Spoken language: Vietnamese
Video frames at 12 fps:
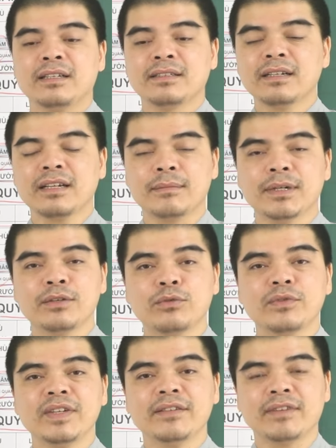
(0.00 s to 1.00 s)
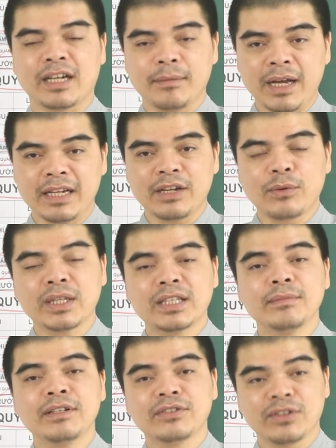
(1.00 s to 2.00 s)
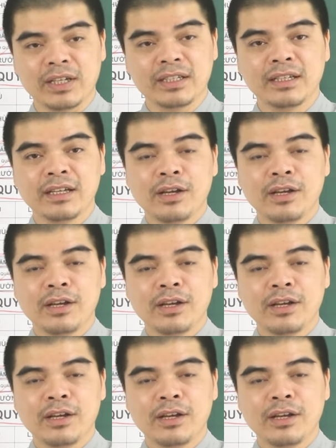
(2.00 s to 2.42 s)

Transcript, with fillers: Rất cảm ơn quý vị và các bạn đã quan tâm theo dõi.